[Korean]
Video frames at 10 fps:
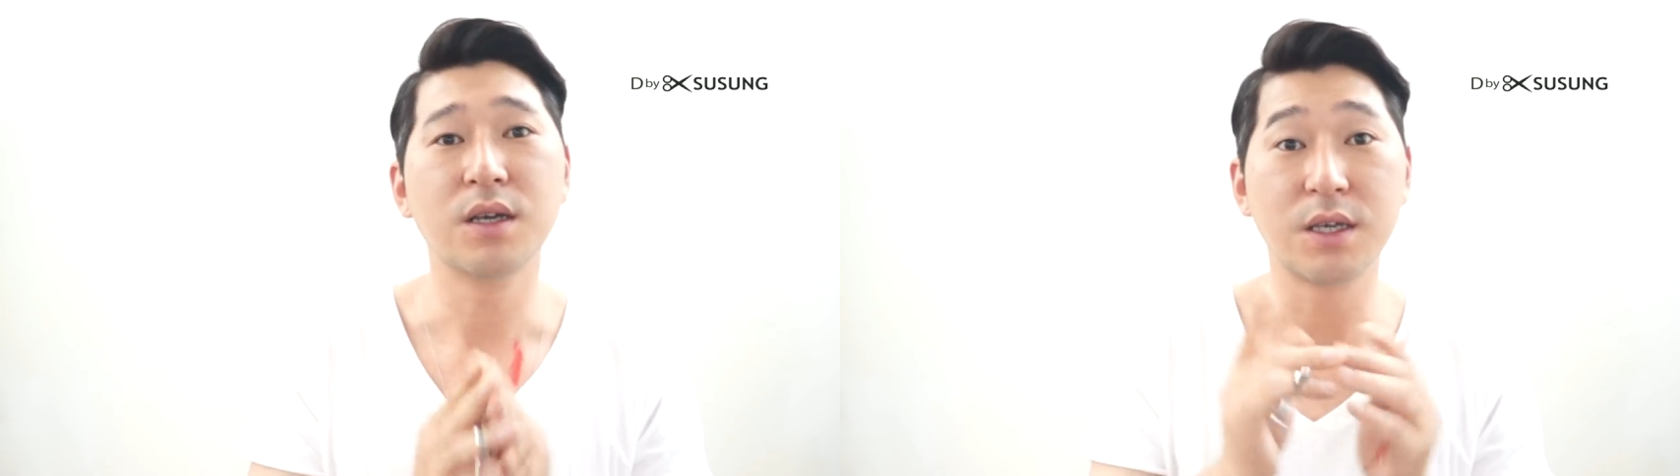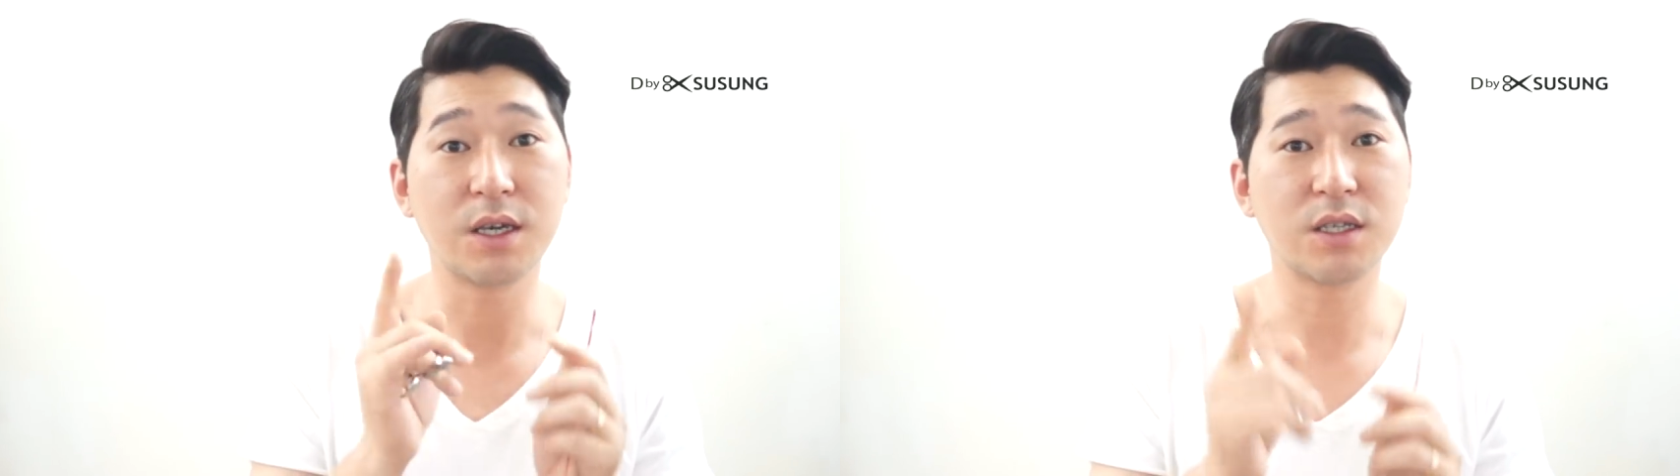
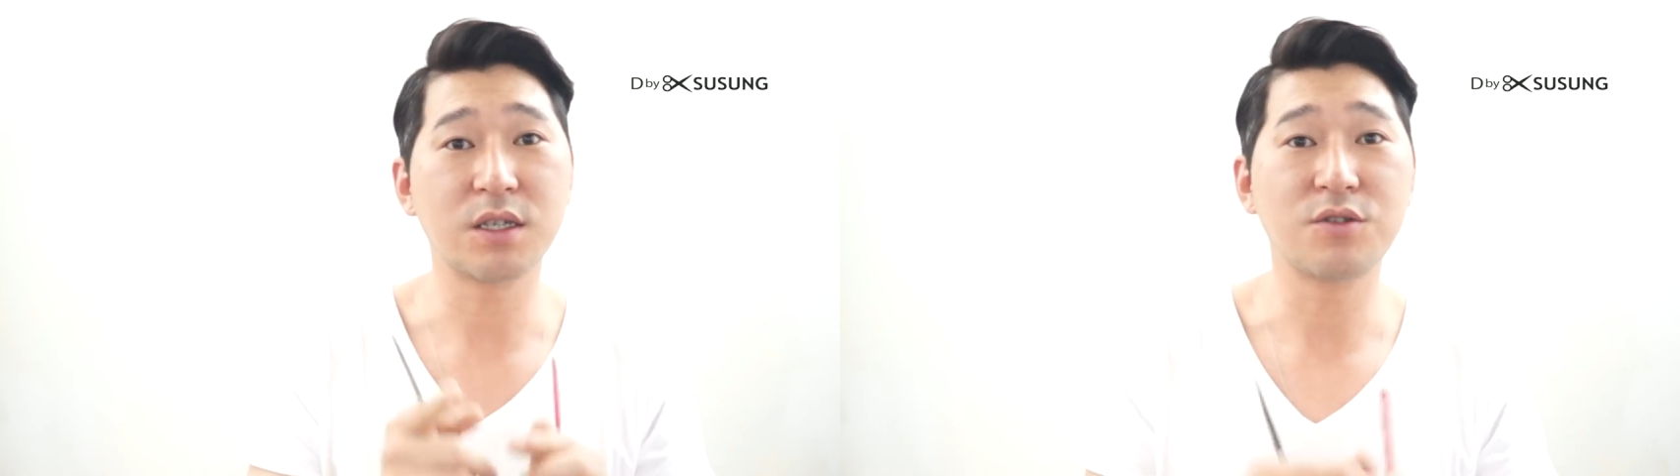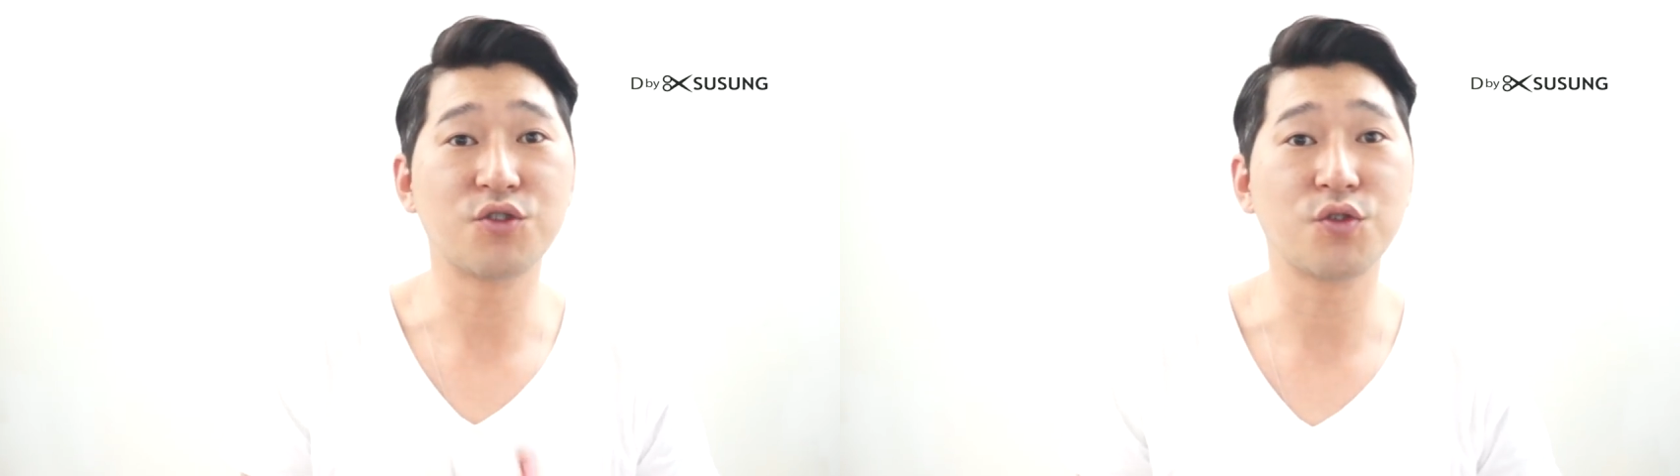이게
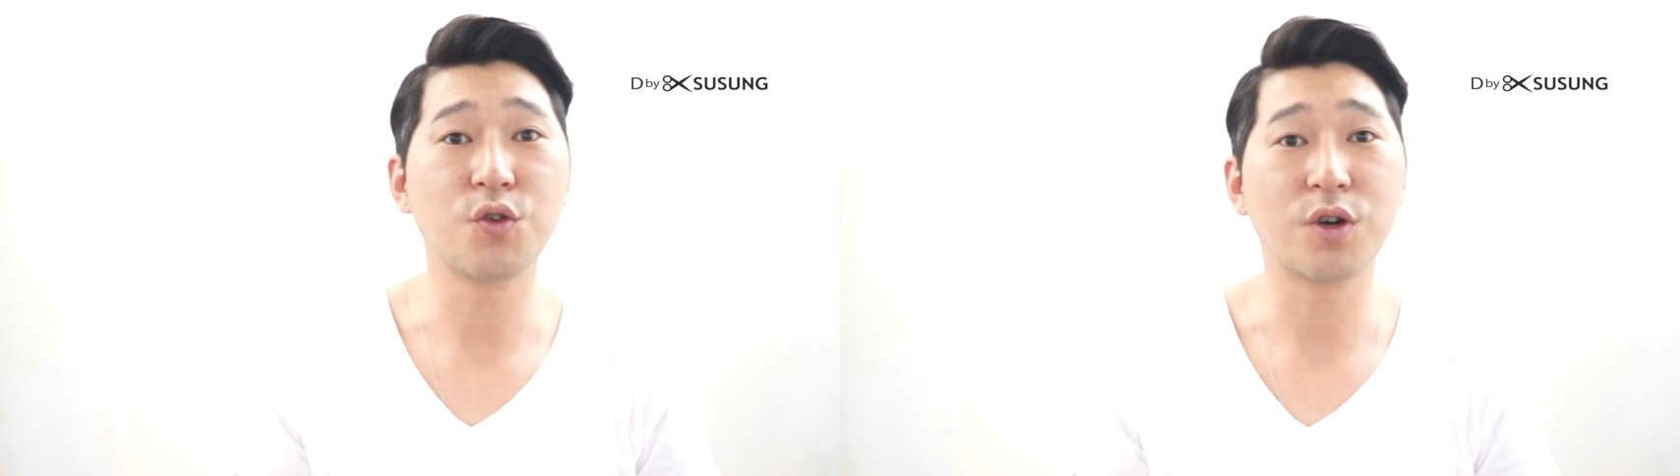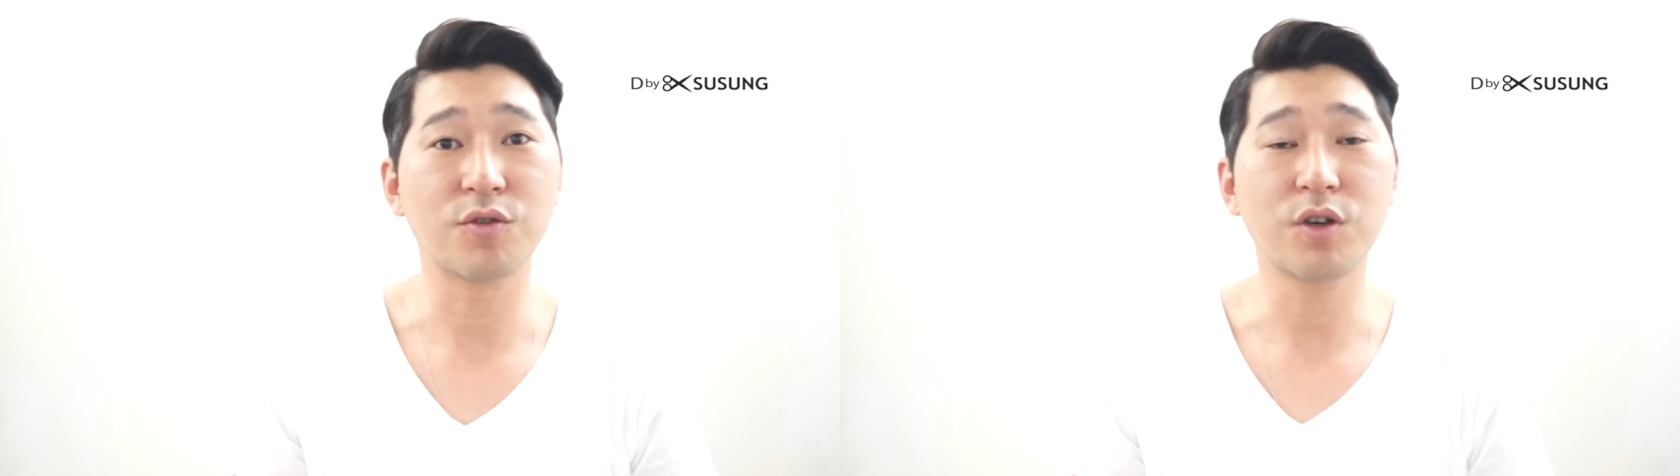제일
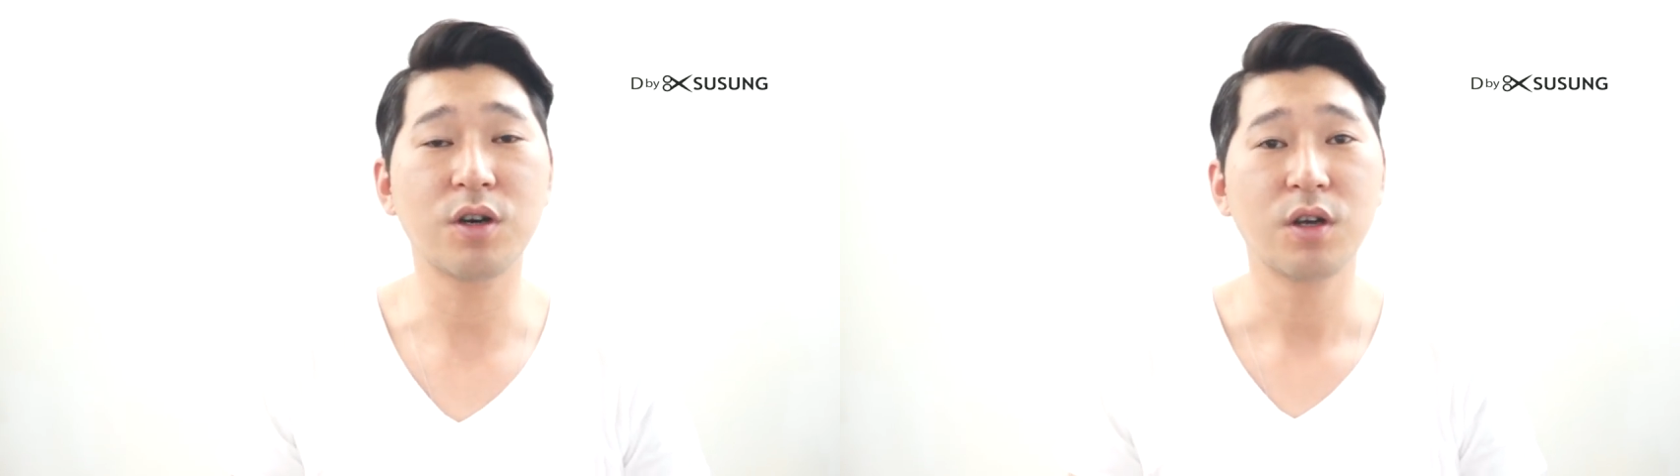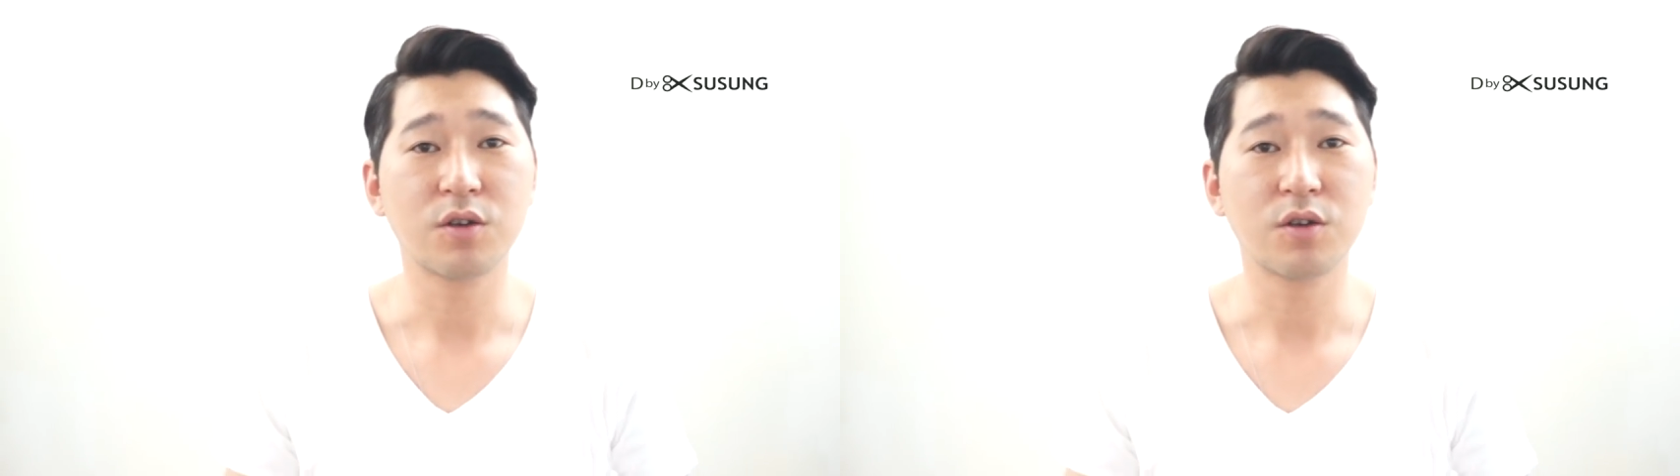중요하고요.